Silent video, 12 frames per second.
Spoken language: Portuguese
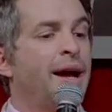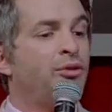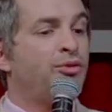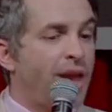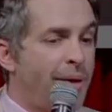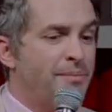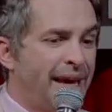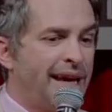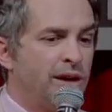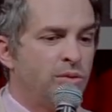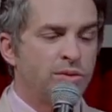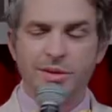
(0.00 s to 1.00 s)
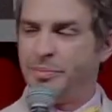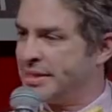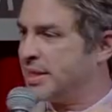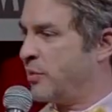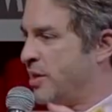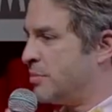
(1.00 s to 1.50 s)
Flamengo, se
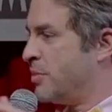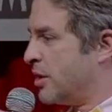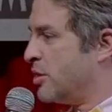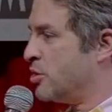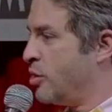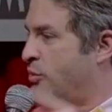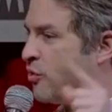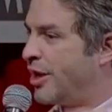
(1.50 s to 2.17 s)
passar no SBT de novo,